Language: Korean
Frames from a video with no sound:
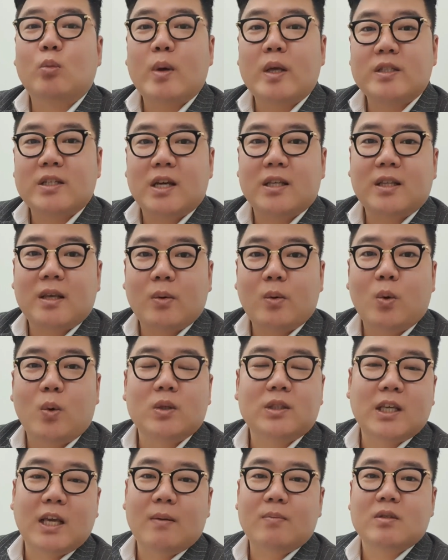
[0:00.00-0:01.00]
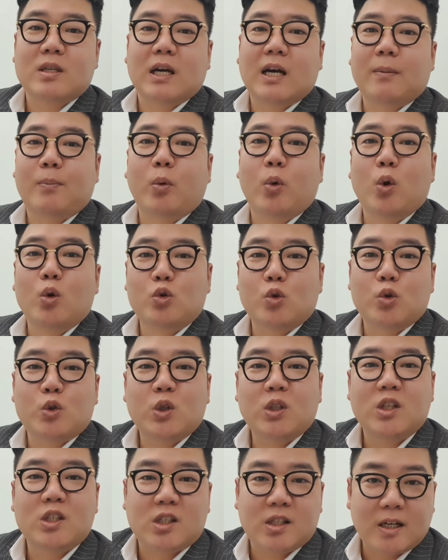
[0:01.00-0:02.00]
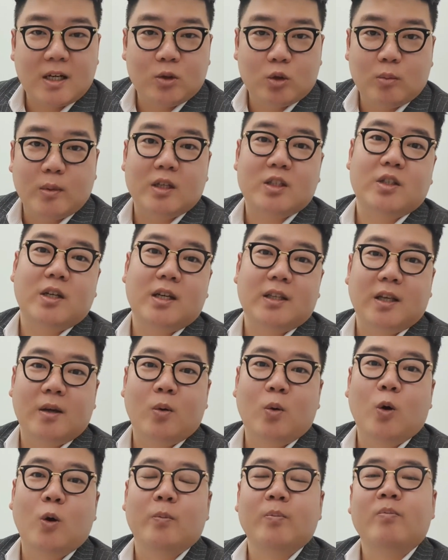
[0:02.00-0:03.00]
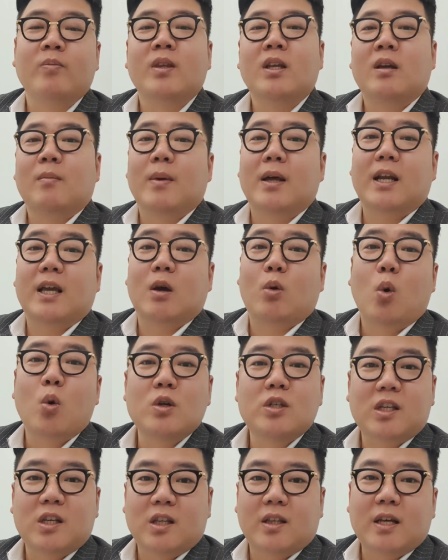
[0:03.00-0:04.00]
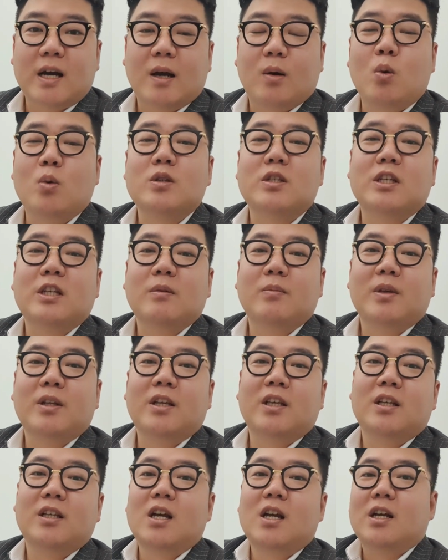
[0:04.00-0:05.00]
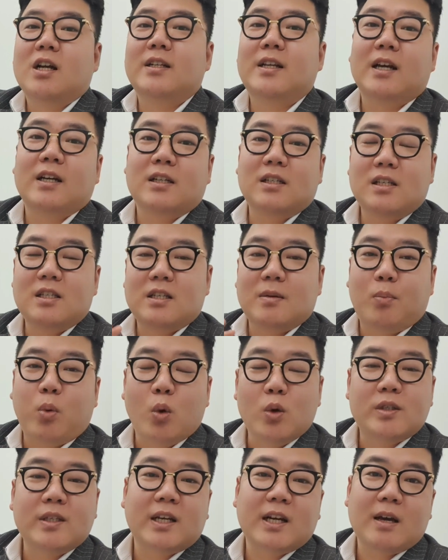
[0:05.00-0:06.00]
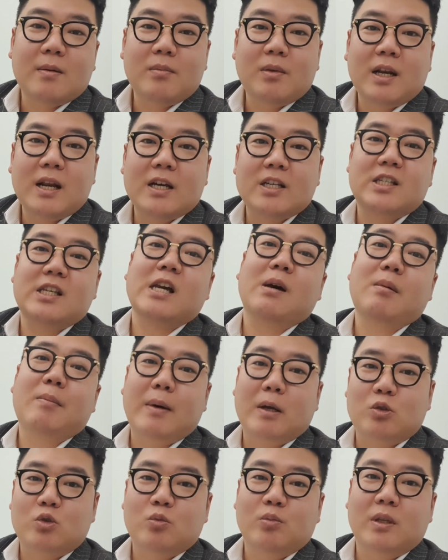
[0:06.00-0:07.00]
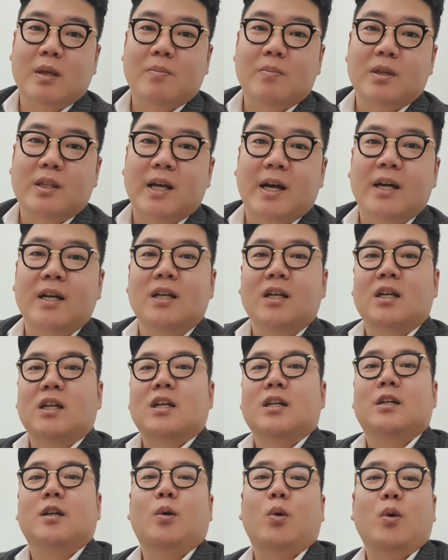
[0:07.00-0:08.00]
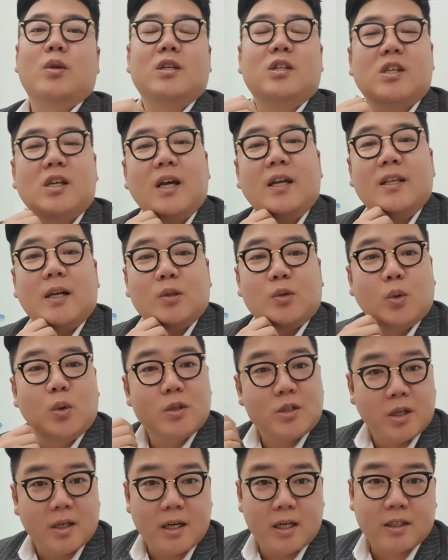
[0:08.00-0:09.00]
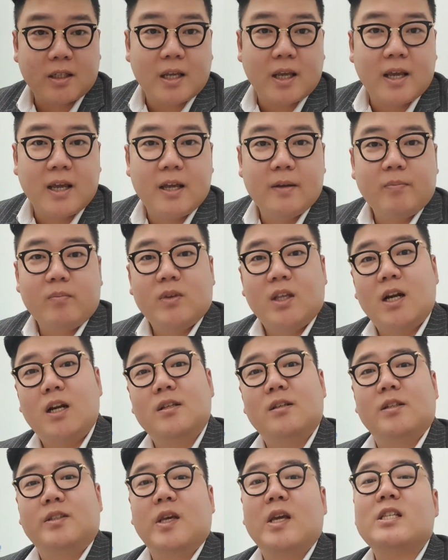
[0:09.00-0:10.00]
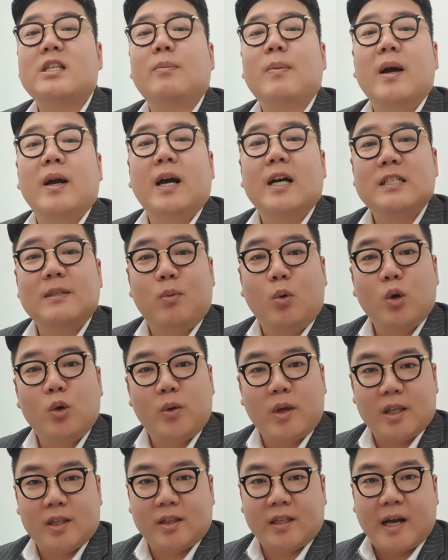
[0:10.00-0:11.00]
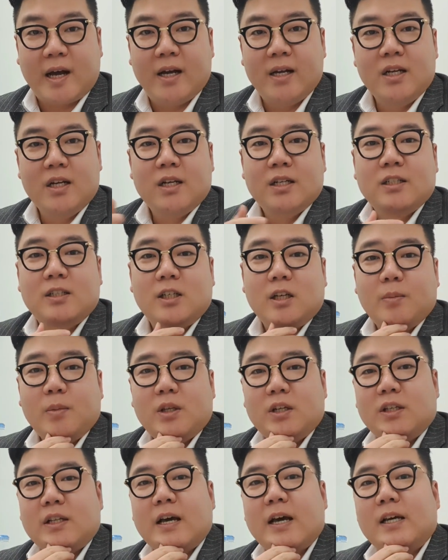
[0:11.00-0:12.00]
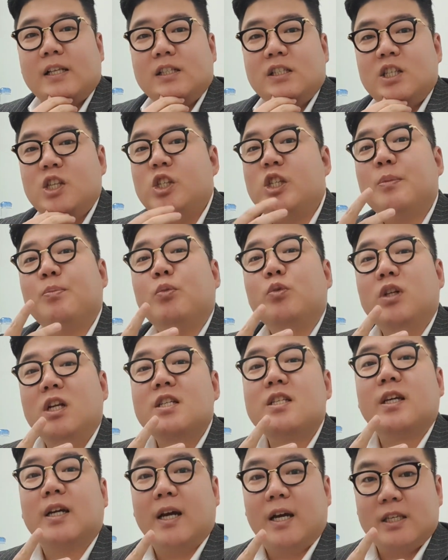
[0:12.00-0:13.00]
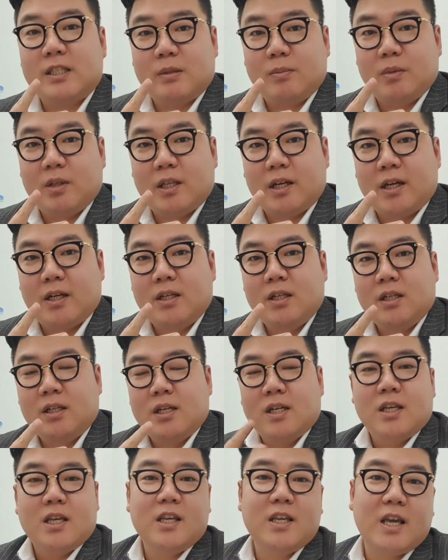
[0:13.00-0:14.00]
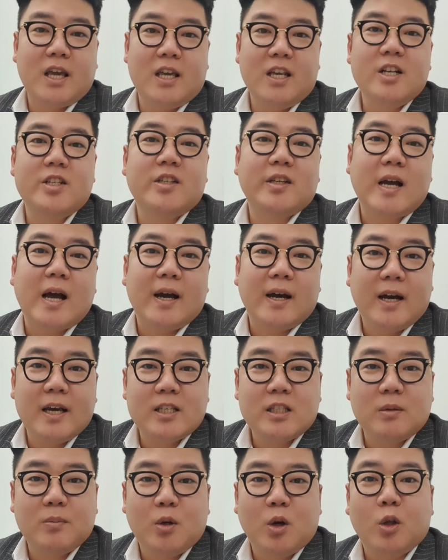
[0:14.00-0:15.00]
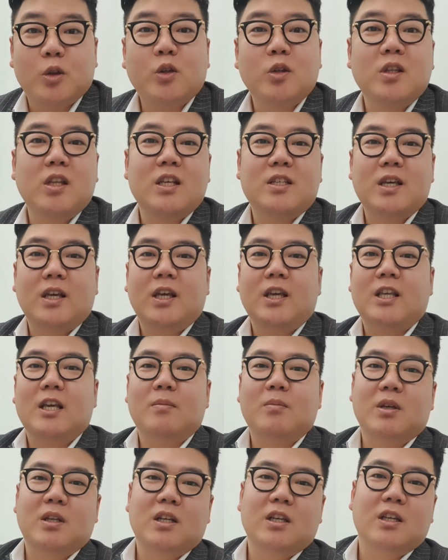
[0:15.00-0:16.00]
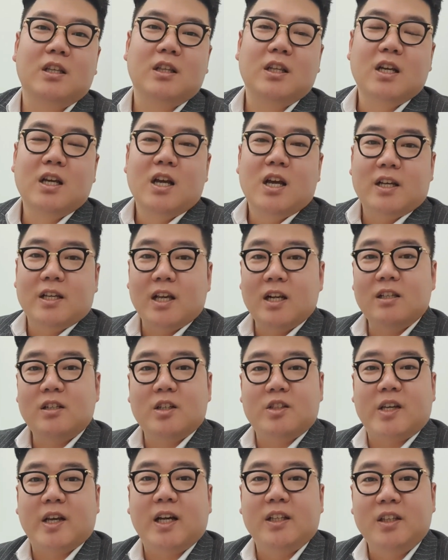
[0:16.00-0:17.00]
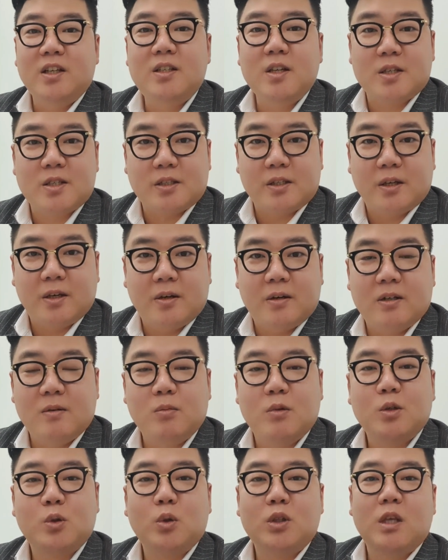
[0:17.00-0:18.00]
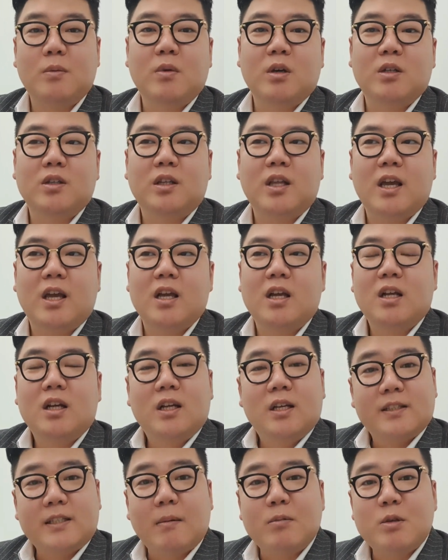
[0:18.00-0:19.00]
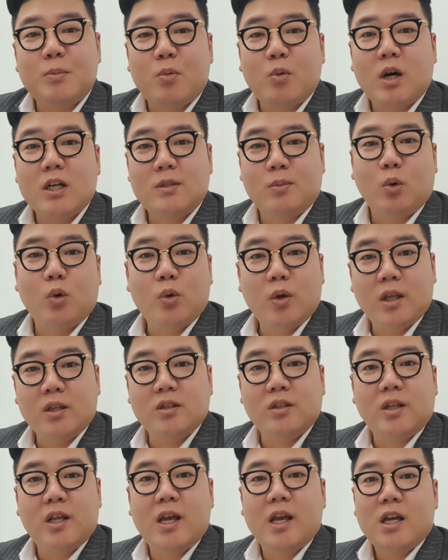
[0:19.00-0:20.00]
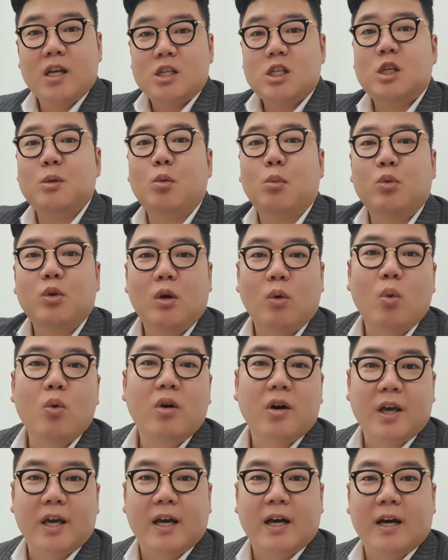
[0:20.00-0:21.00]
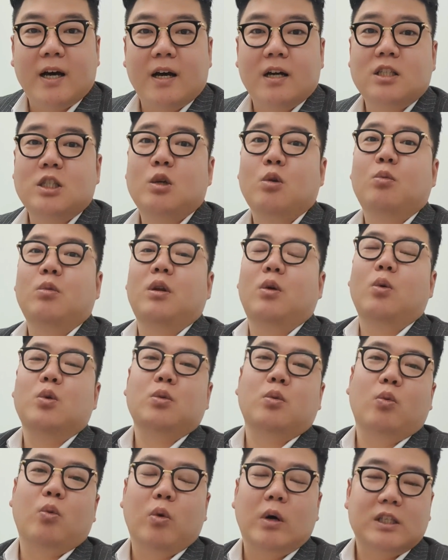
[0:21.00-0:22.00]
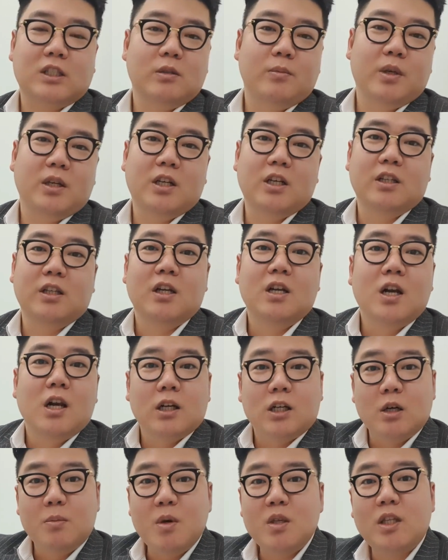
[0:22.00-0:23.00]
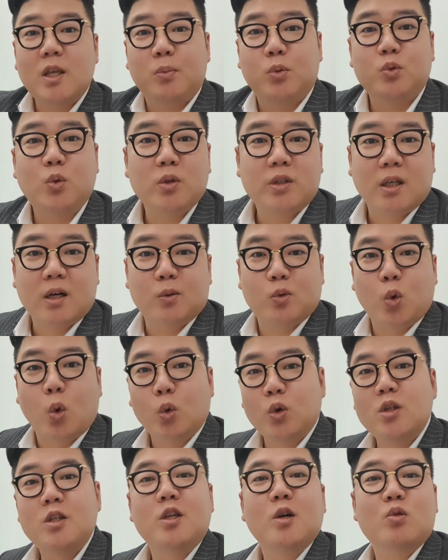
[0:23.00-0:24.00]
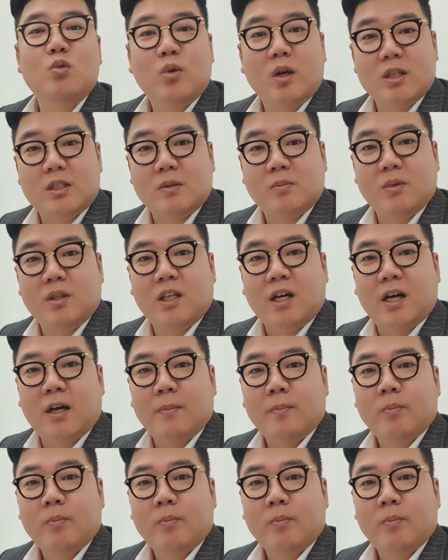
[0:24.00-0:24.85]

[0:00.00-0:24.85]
맞아야 되고 세입자가 보여줄 수 있는 시간도 맞춰야 되고 만약에 공실이다 공실이면은 그냥 그 이제 볼 사람이랑 시간만 맞추면 됩니다. 그리고 이제 시간 약속을 정할 때 예를 들어 3시 반까지 보기로 했다. 그러면은 한 20분 일찍 가 있습니다. 이게 일찍 안 가 있으면 어떤 일이 생기냐면은 예를 들어 제가 늦었어요. 그럼 그 손님이 근데 30분까지 보기로 했는데 15분에 온 거야. 15분에 왔으면은 그 밑에 부동산을 도는 경우가 있습니다.